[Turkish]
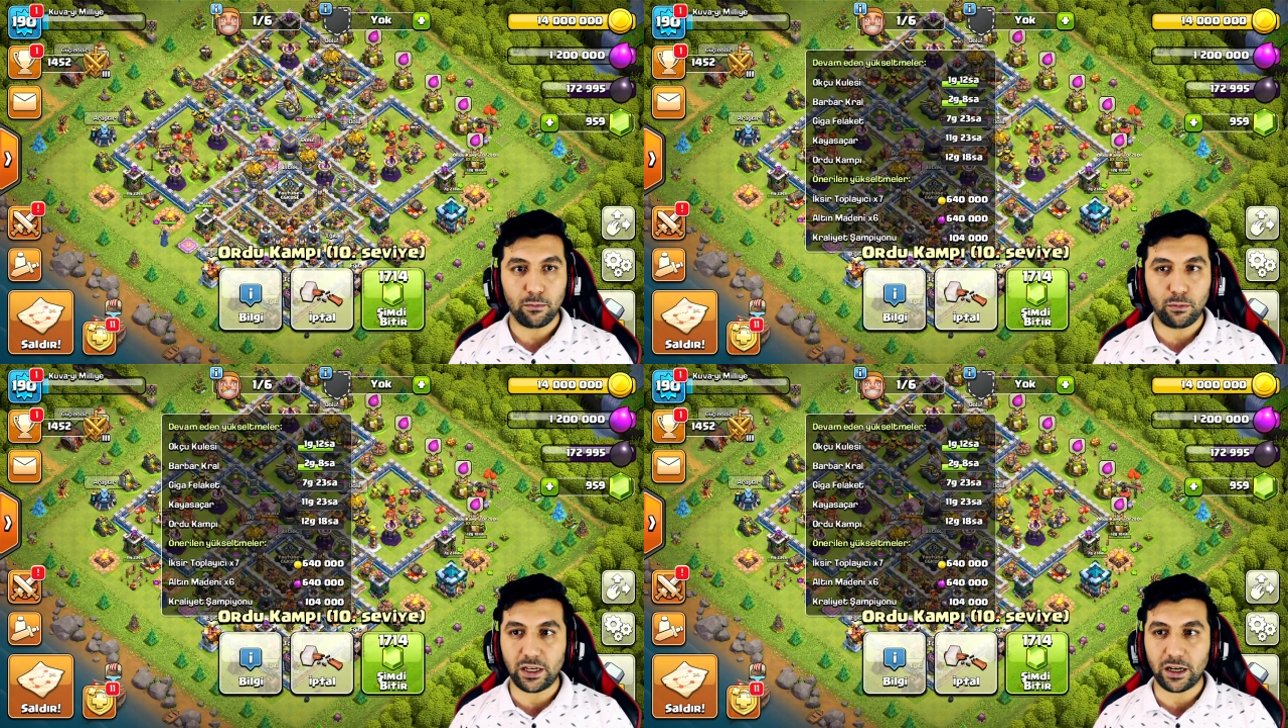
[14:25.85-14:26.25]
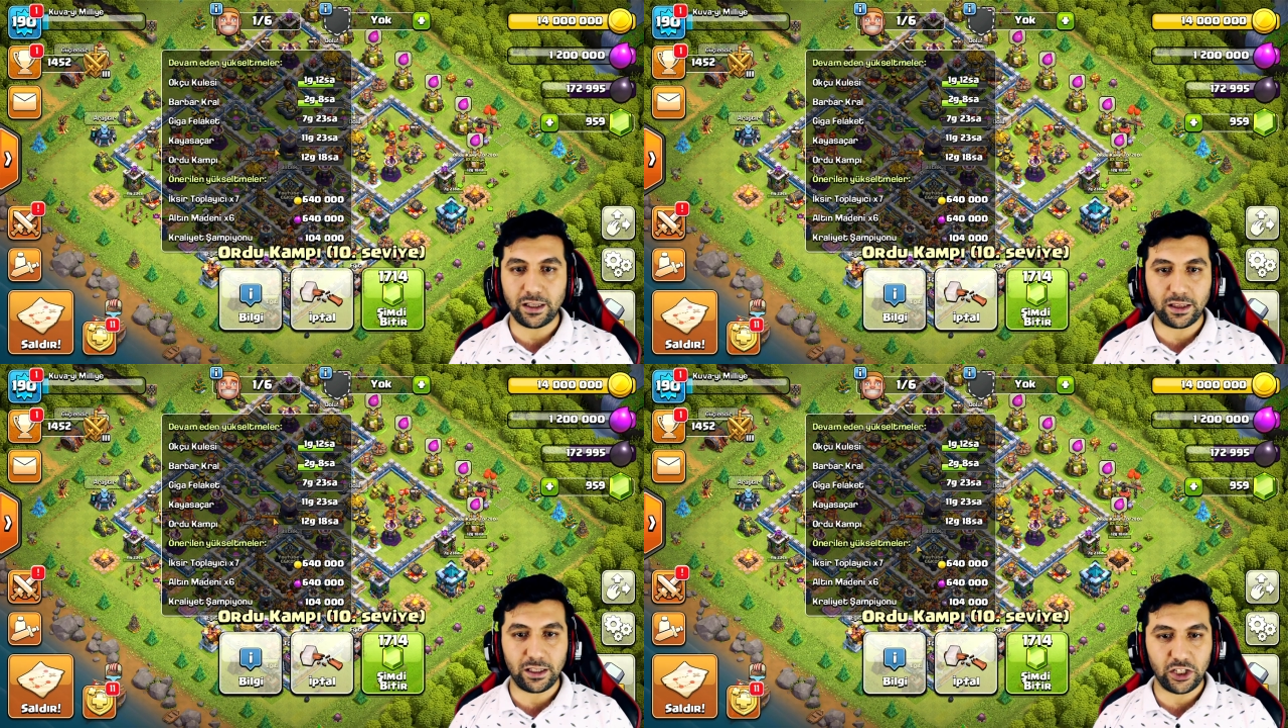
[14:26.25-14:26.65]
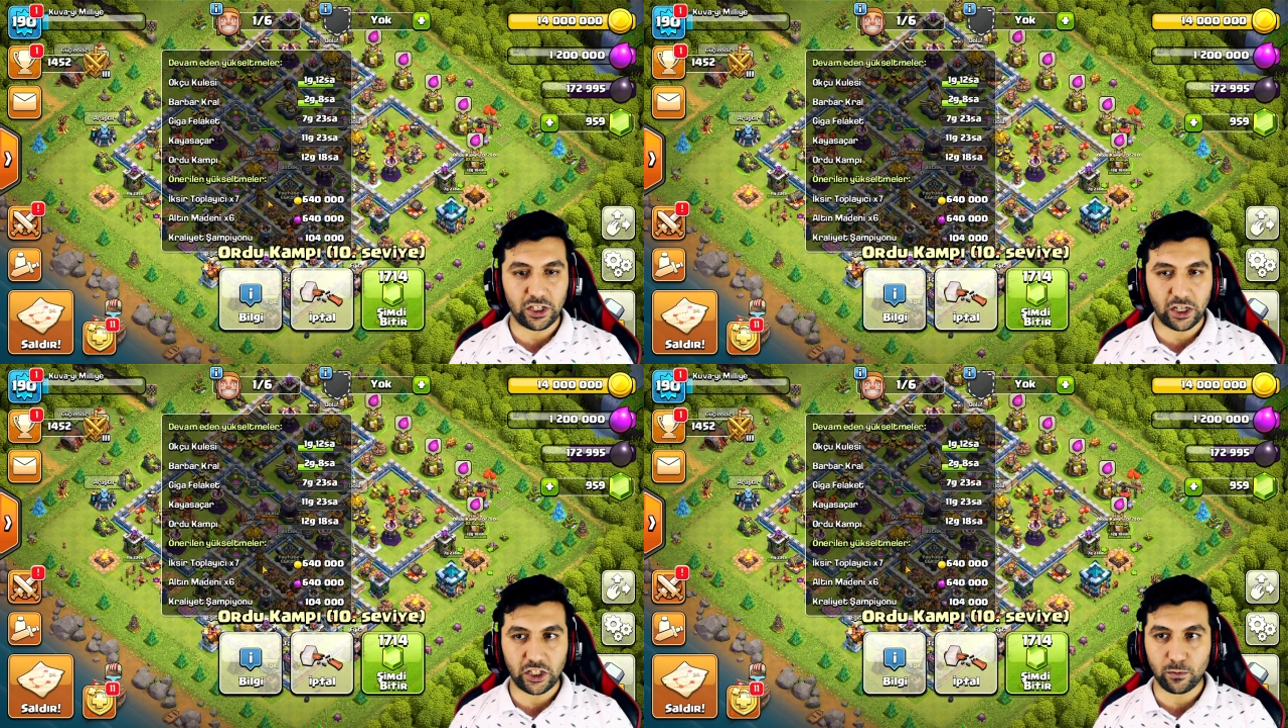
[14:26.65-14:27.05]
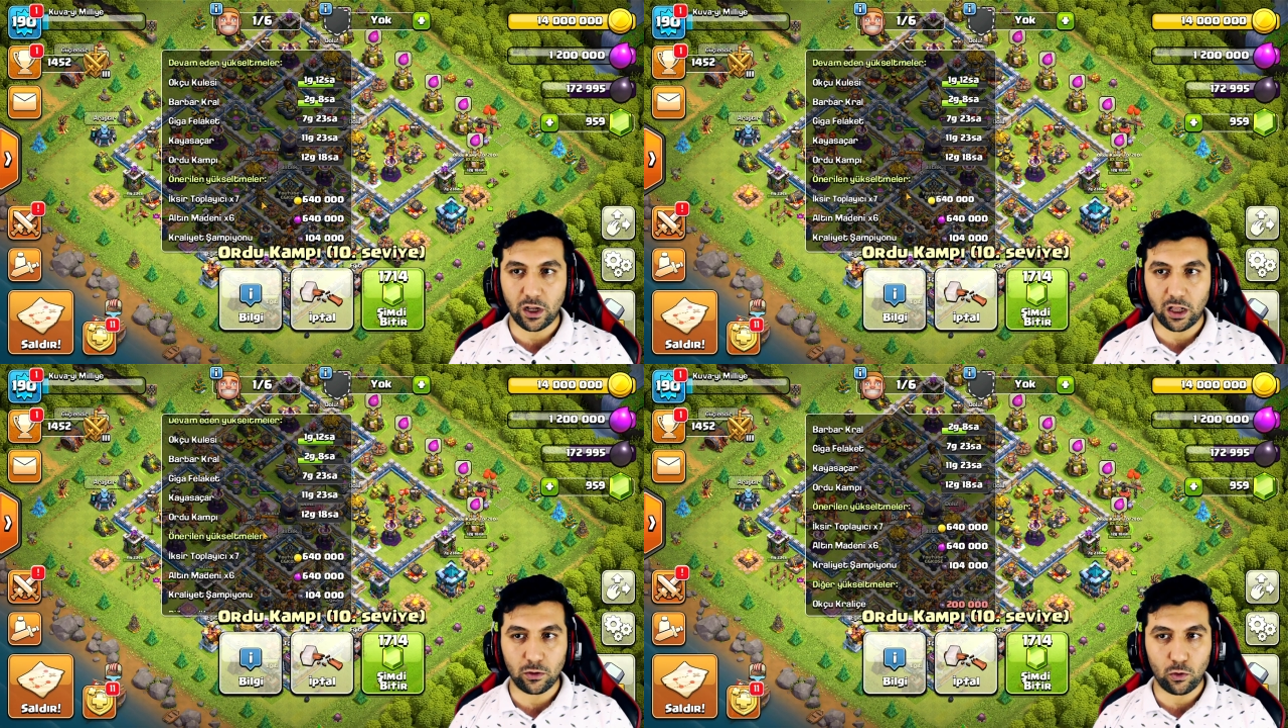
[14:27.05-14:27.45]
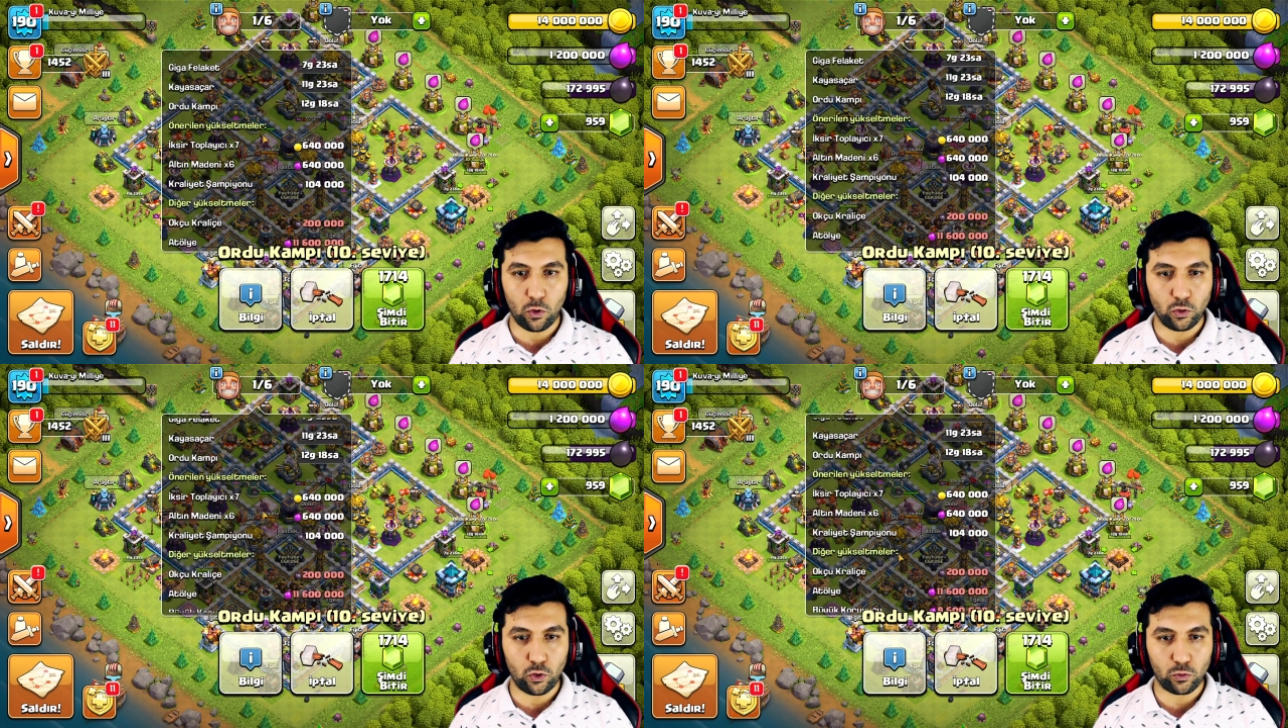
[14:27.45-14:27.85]
Bir adet inşaatçım kaldı.
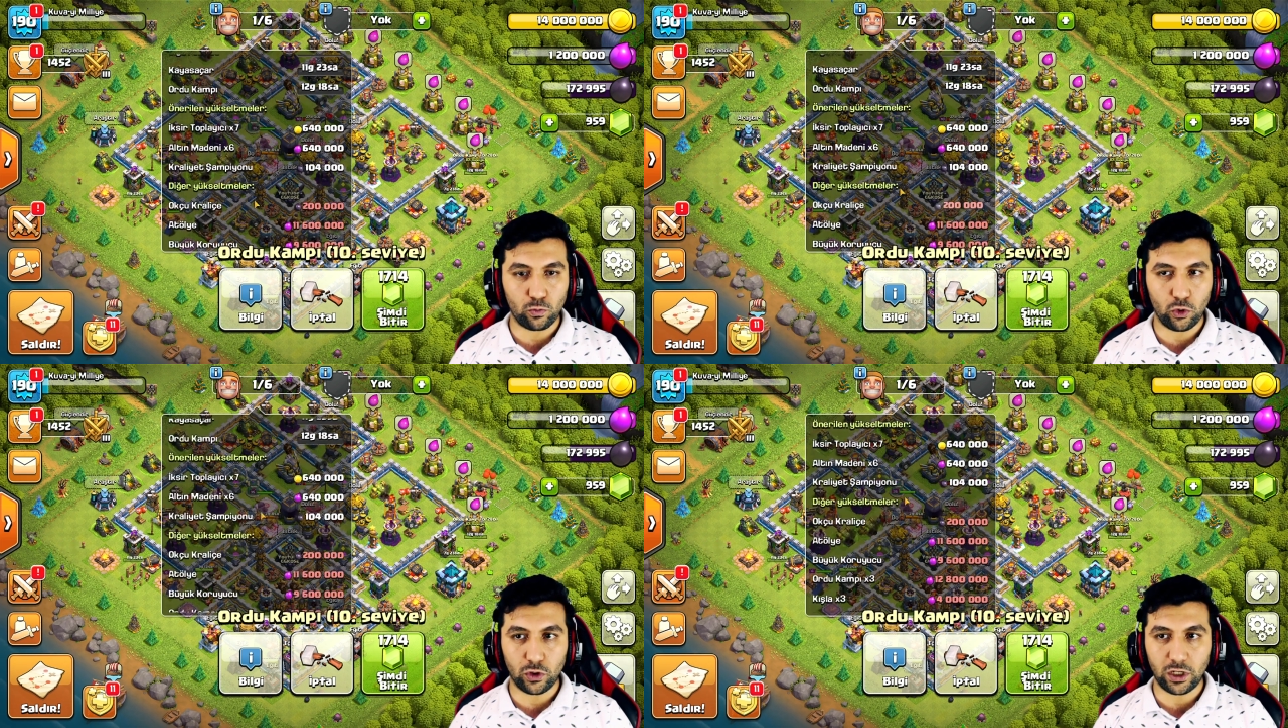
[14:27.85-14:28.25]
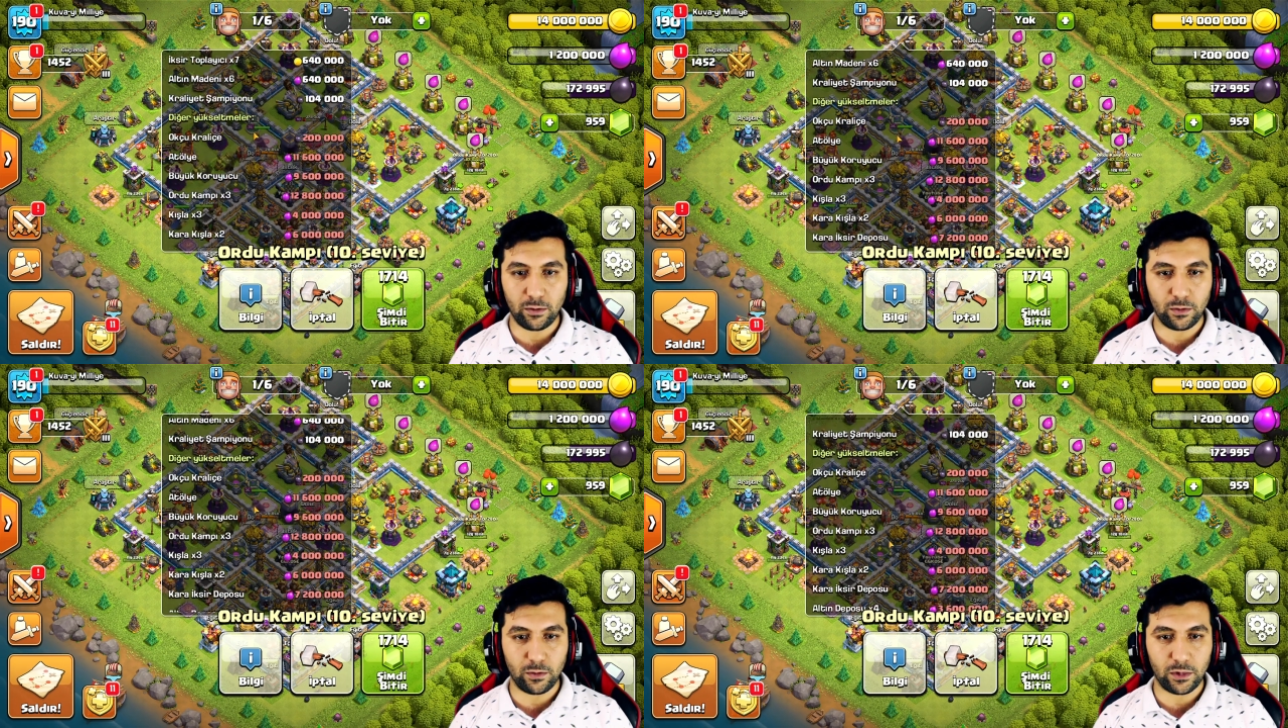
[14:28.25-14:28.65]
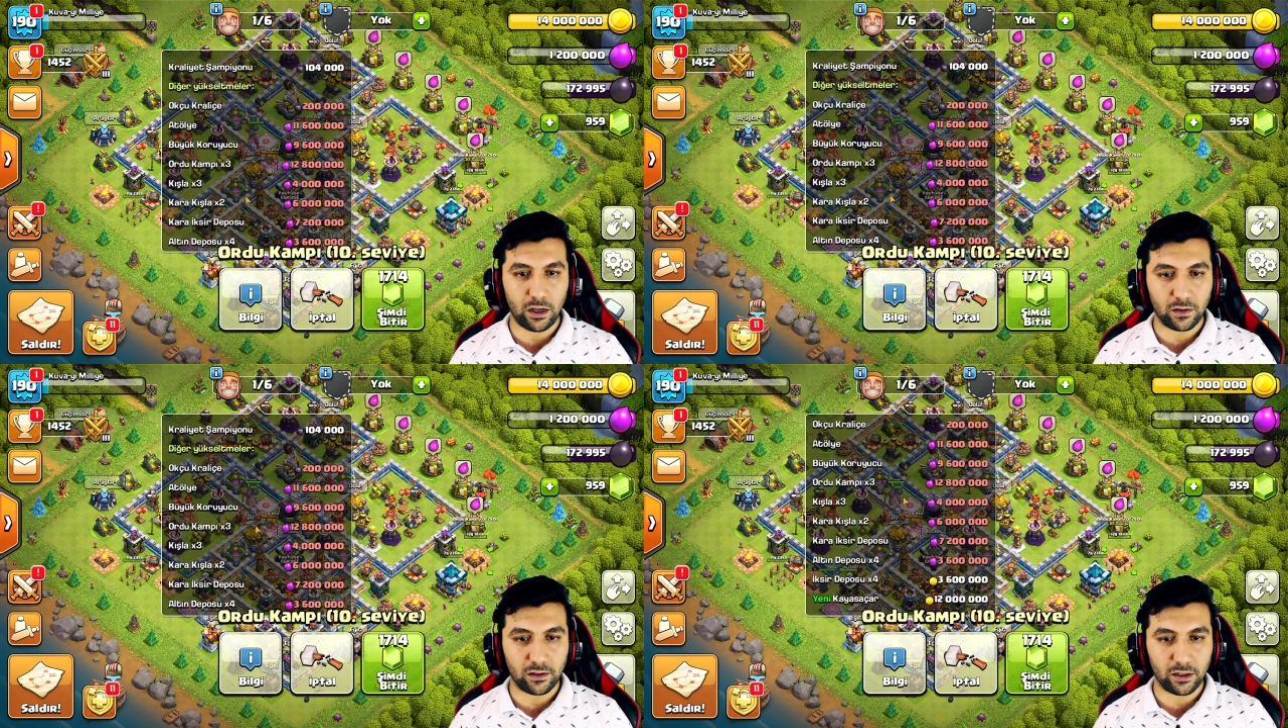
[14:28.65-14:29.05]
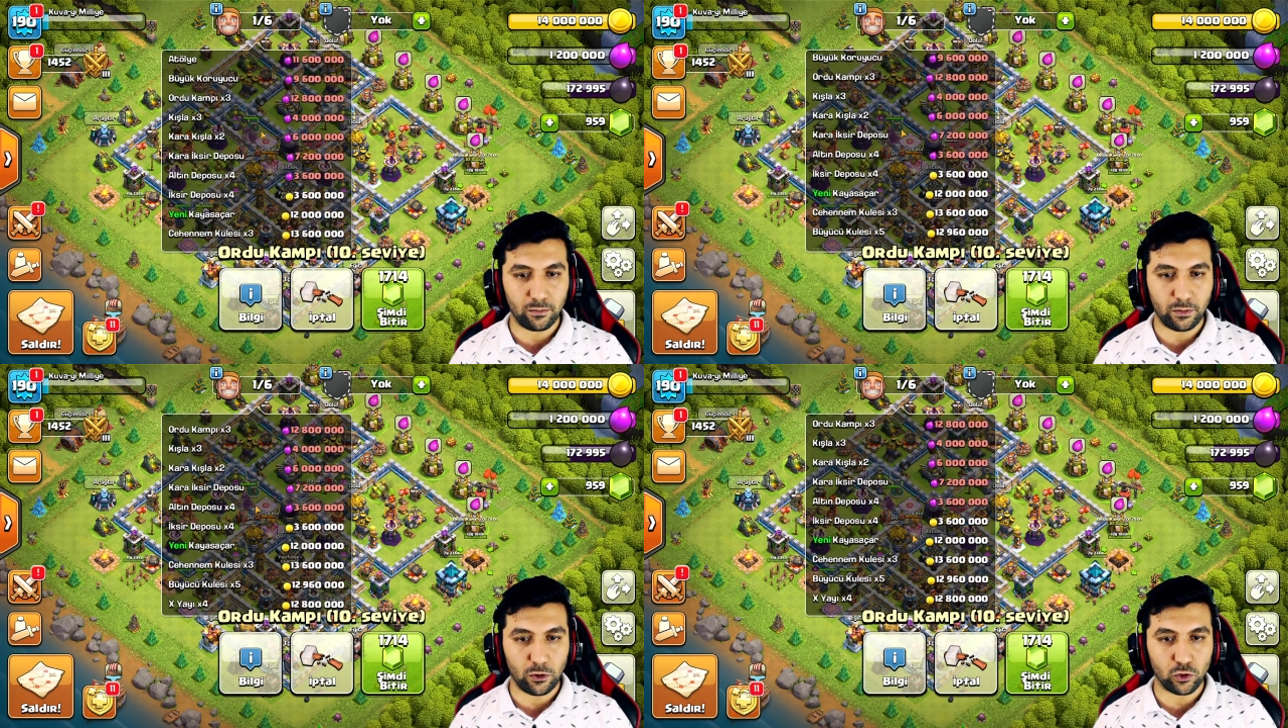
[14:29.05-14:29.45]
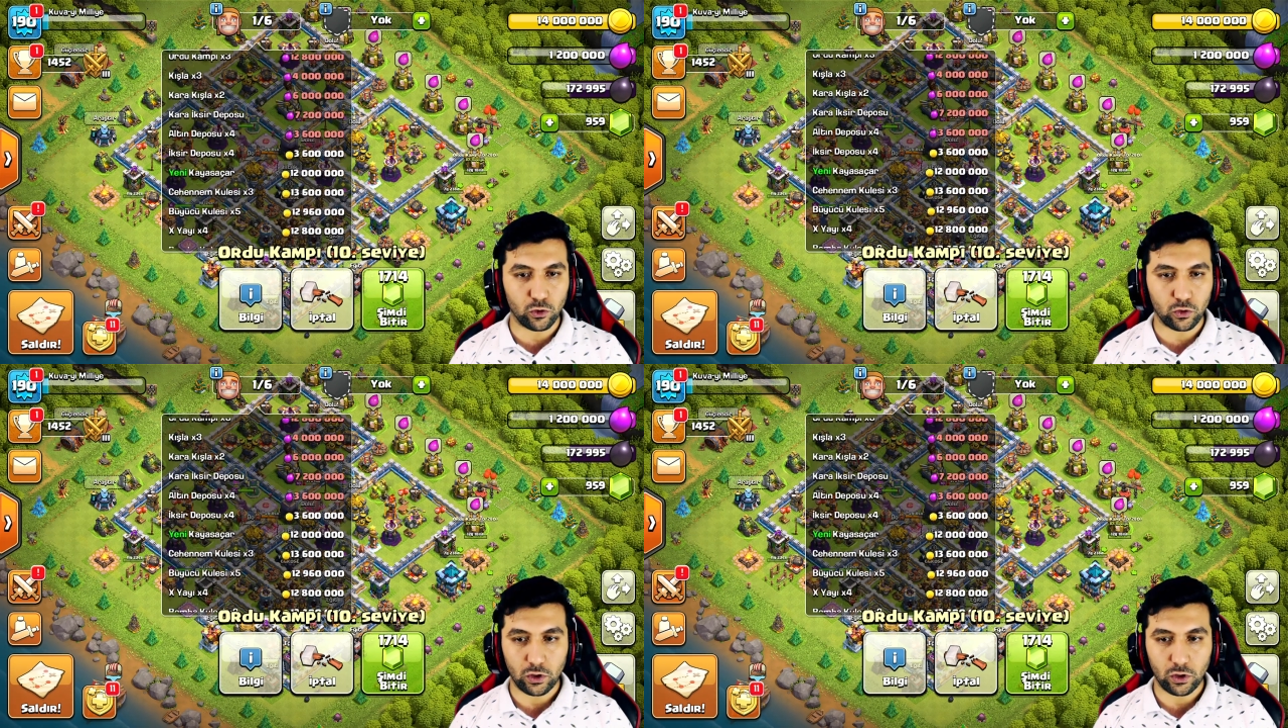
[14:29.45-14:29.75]
14 milyon elimde altınım mevcut.